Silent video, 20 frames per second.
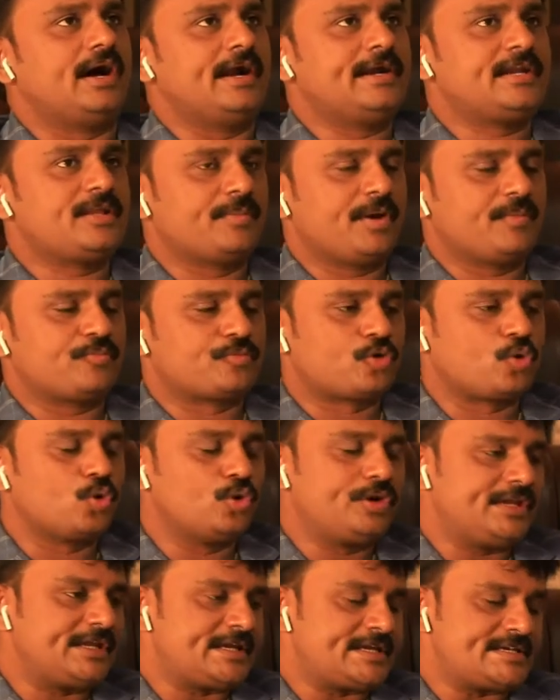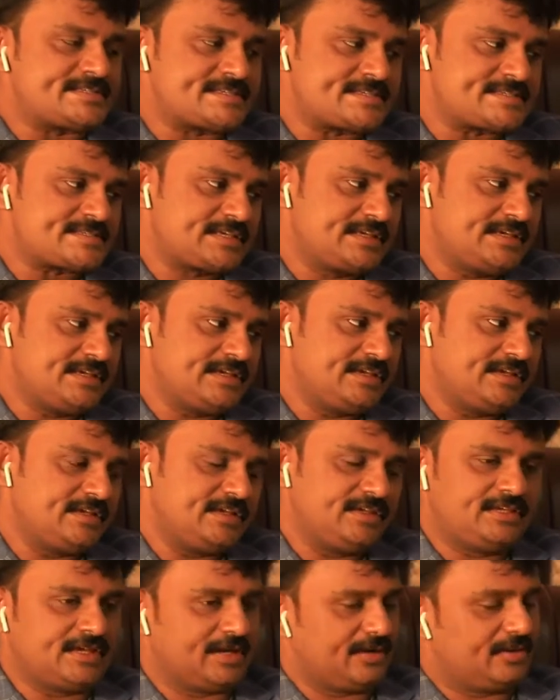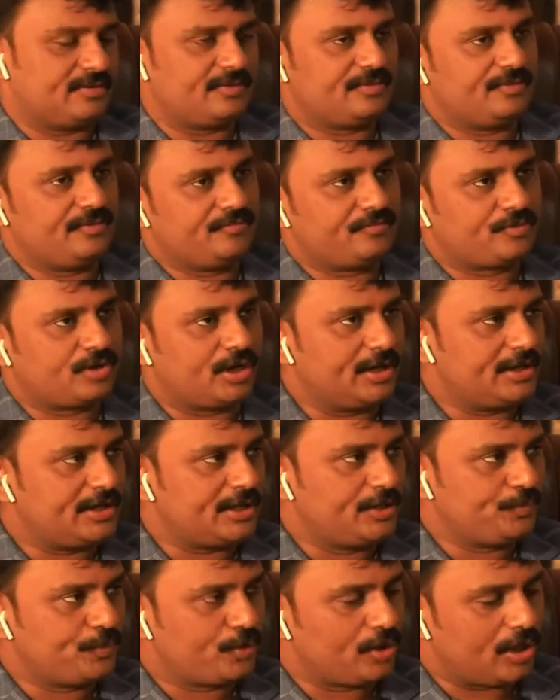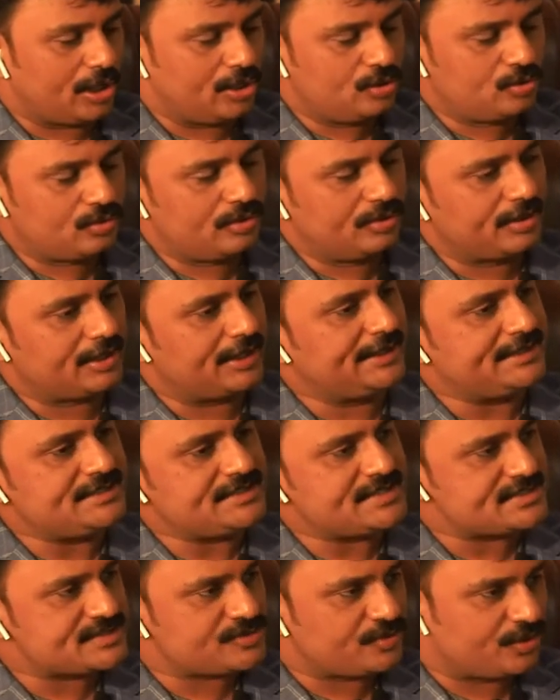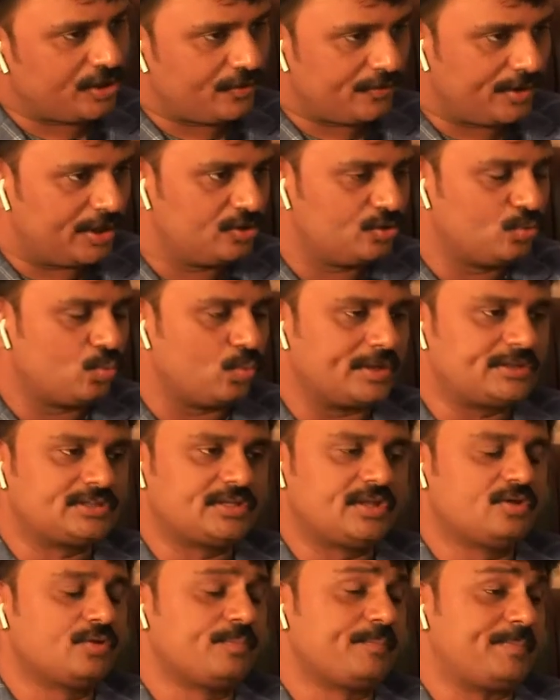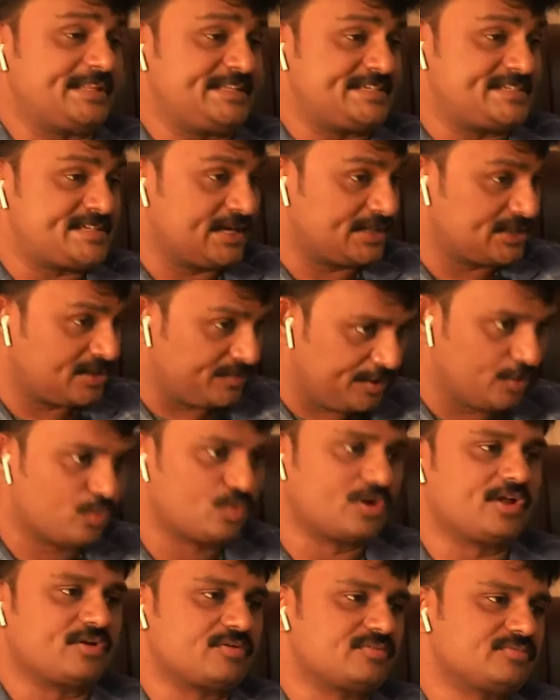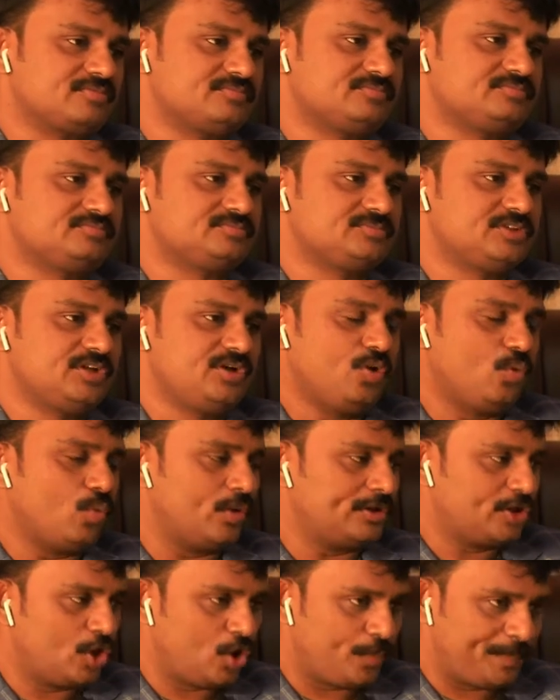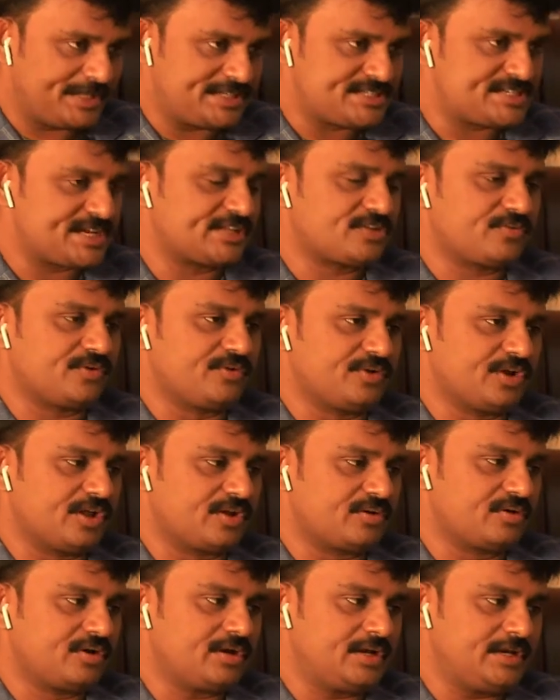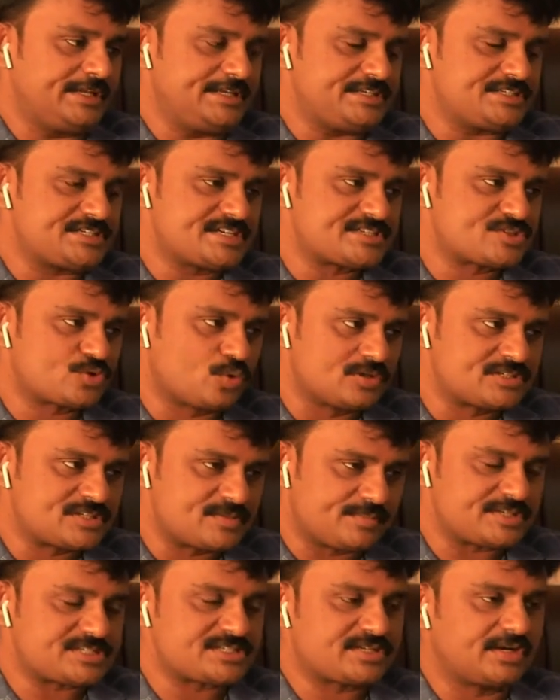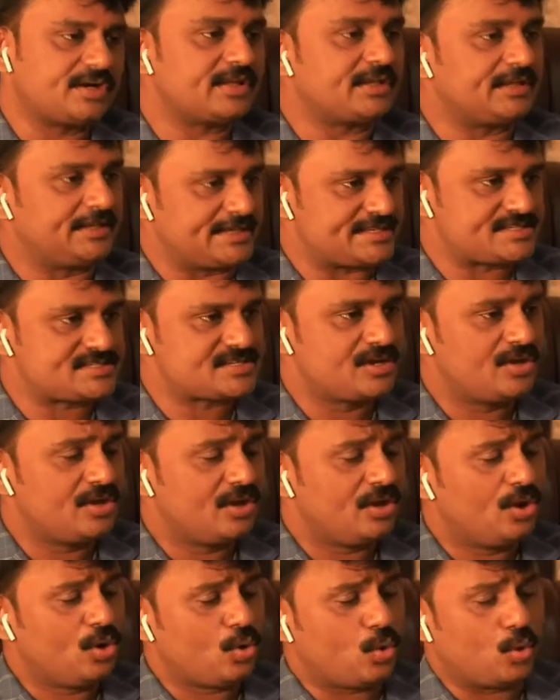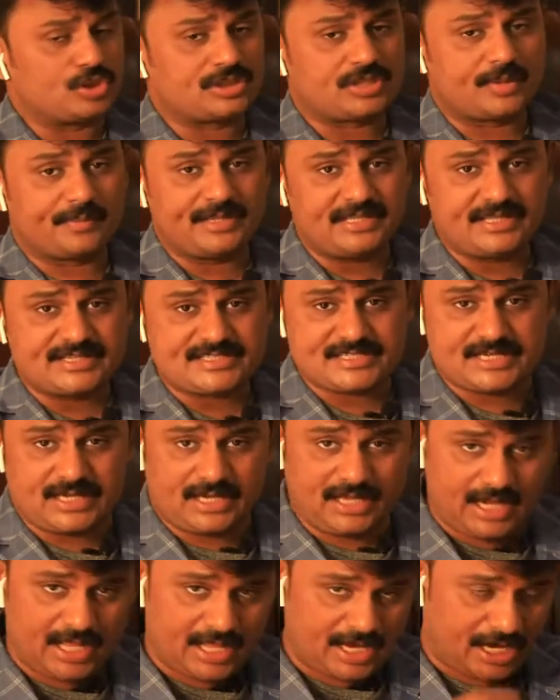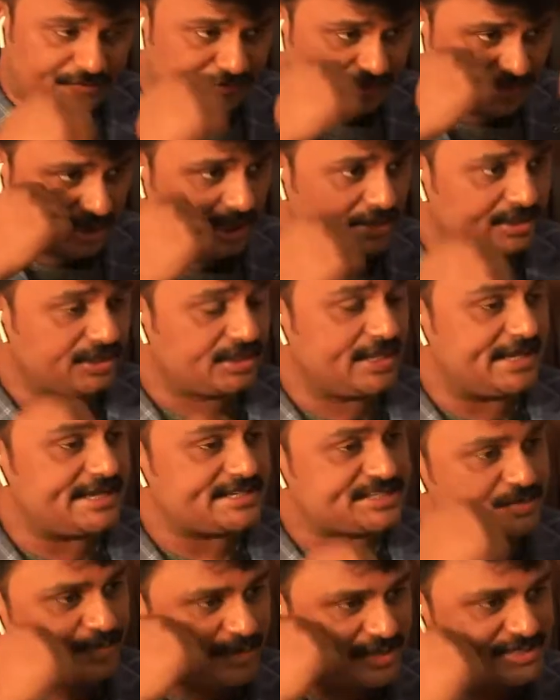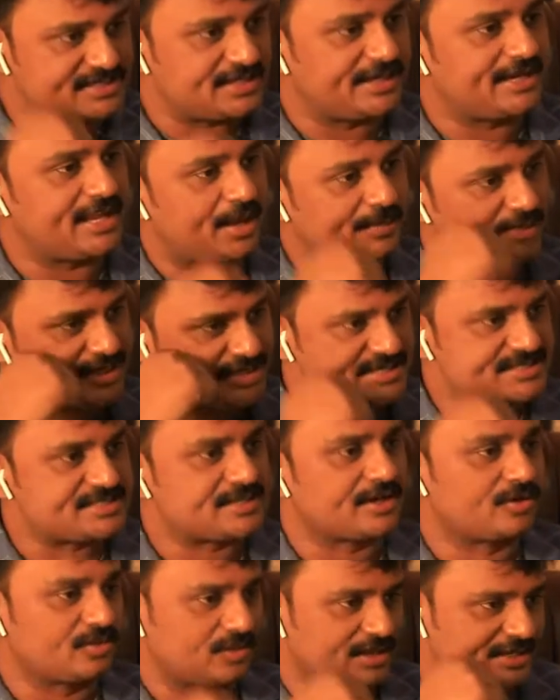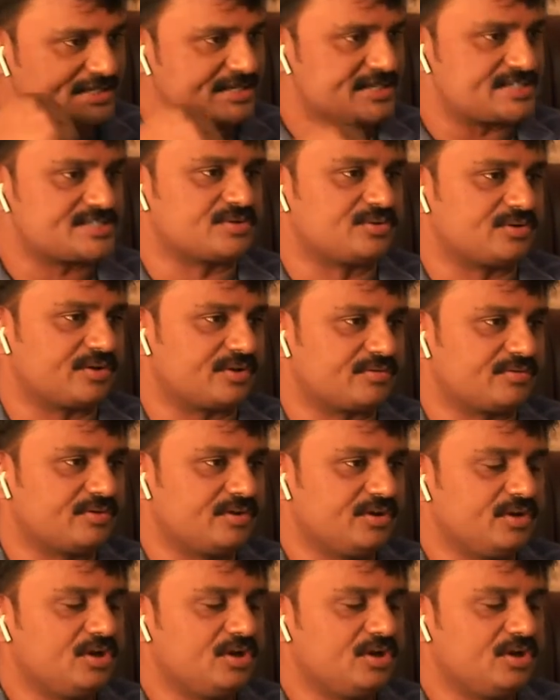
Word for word: అంటే మ్యామ్ కొన్ని కేసెస్కి యా అంటే ఇప్పుడు నాలుగు క్లీన్ చేసుకునే వాళ్ళు వందలో పది శాతమే ఉన్నారు వందలో పది శాతమే ఉన్నారు క్లీన్ చేసుకోవాల్సిన మస్ట్ అంటే ఎస్ కొంతమంది చాలా రఫ్గా టేస్ట్ బడ్స్ని డ్యామేజ్ చేసేటట్టు క్లీన్ చేస్తుంటారు